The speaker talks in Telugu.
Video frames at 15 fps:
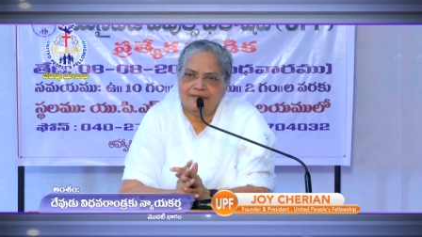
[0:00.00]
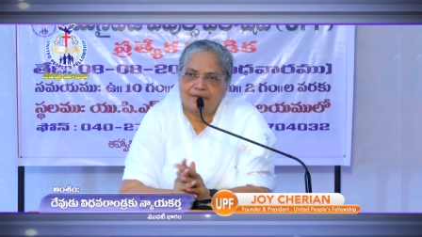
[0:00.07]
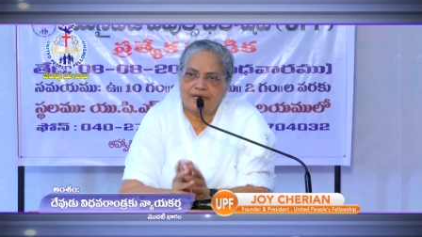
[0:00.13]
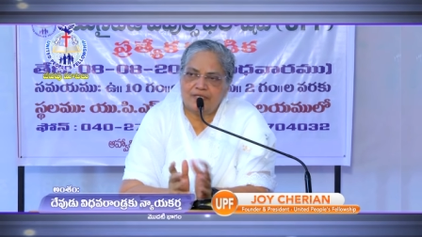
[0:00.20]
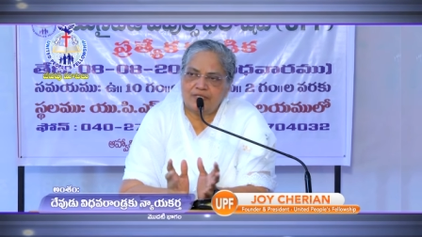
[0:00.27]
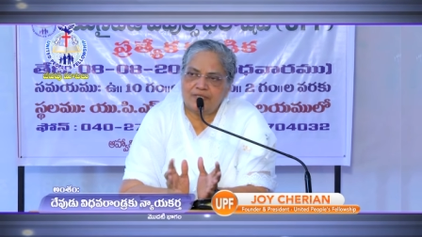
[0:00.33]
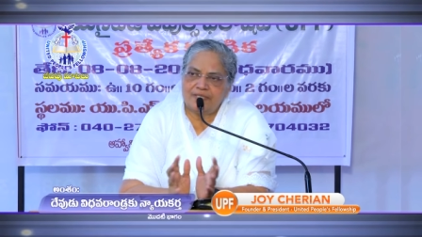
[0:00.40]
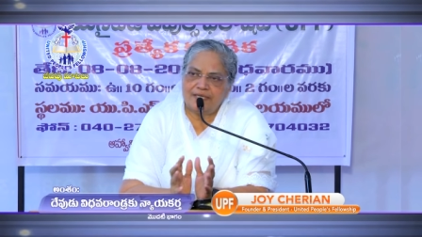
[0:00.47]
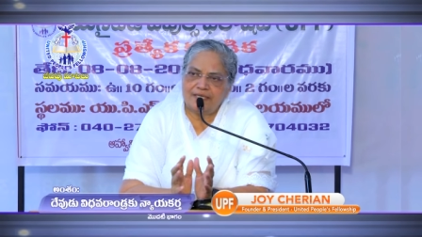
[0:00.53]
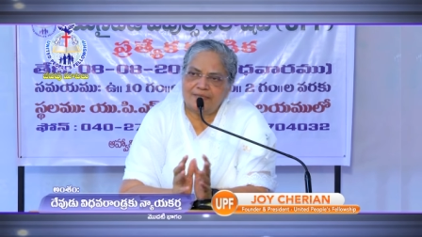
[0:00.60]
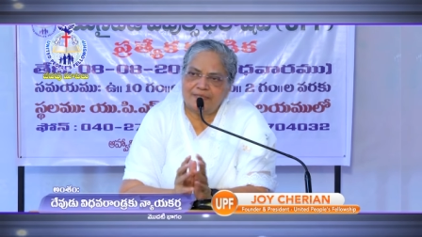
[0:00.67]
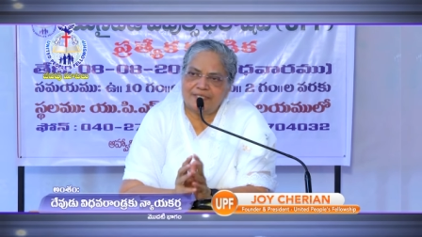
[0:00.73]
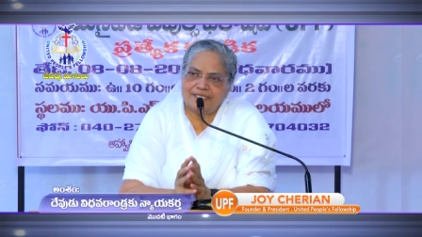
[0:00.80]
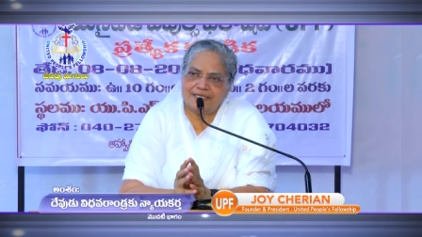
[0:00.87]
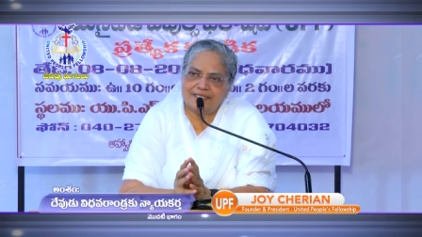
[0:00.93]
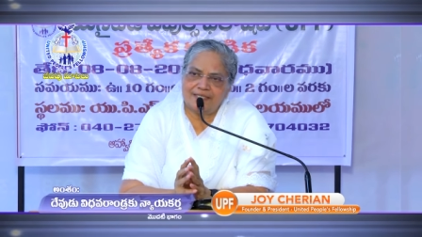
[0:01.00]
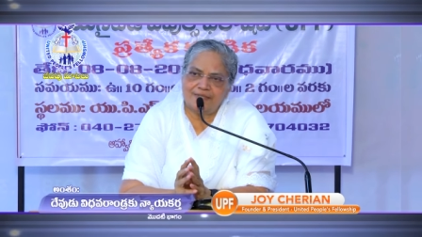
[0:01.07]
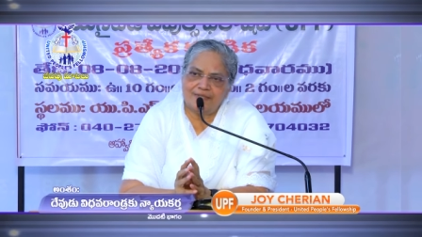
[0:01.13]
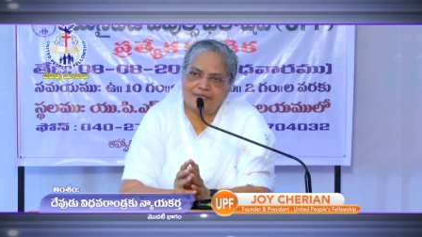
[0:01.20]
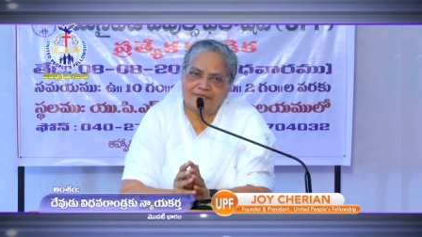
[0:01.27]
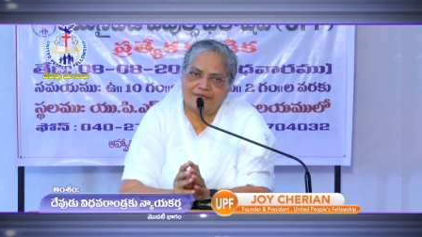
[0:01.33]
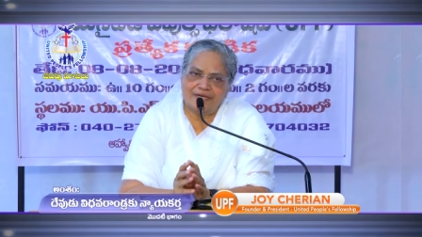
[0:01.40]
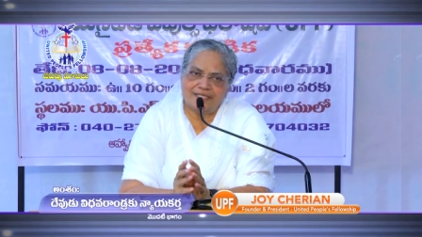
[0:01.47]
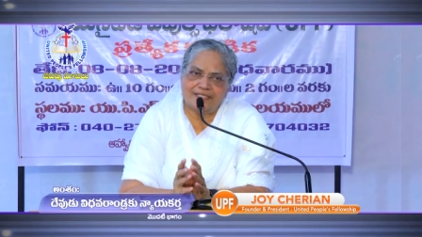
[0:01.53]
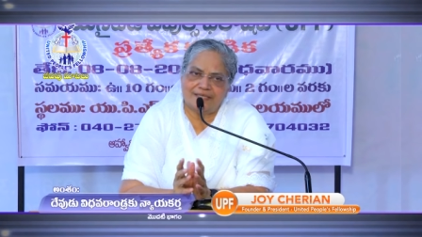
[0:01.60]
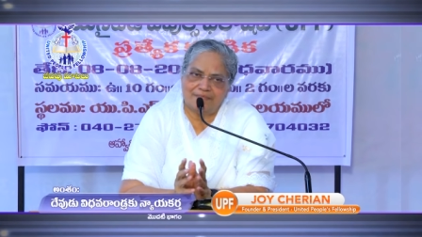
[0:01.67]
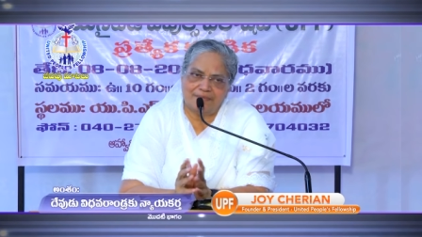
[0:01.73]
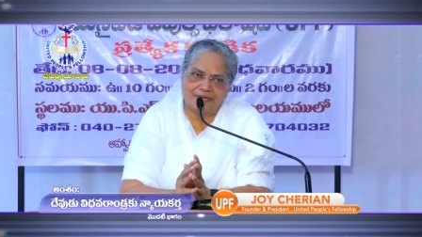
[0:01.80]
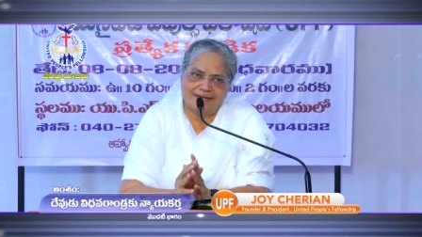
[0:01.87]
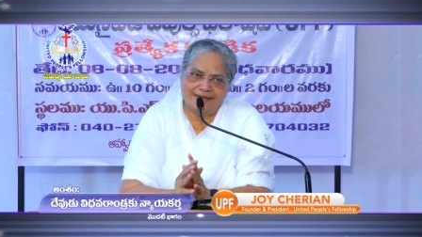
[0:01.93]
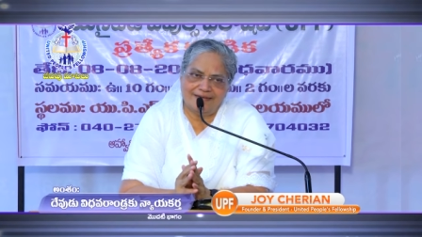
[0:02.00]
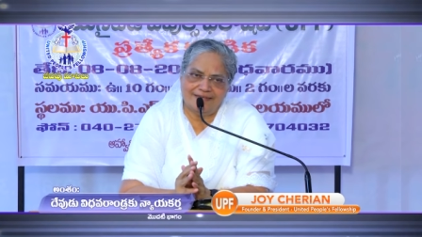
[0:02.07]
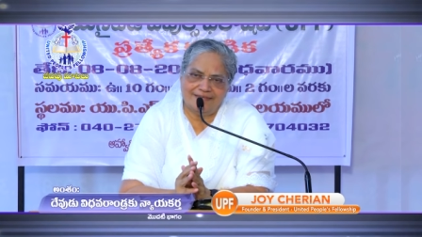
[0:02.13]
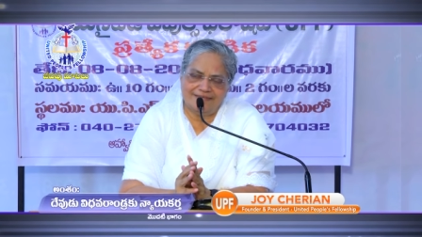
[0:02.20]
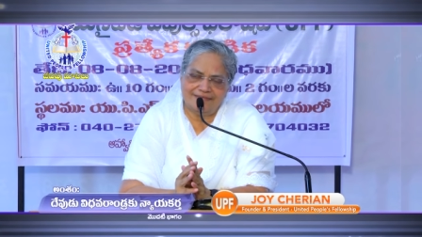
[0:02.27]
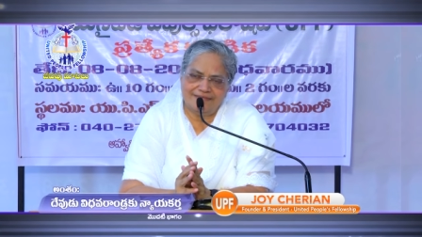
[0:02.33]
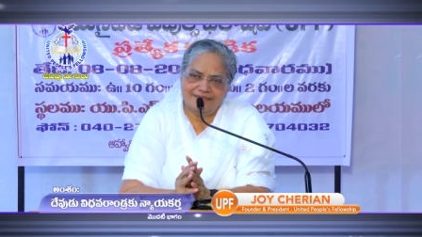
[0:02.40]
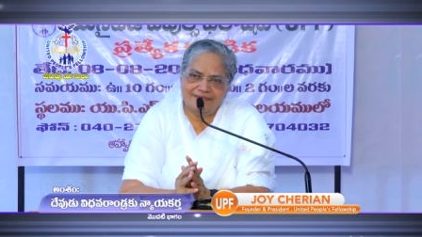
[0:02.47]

పరిశుద్ధాత్మ శక్తితో ఎవరిని చంపడానికి కాదు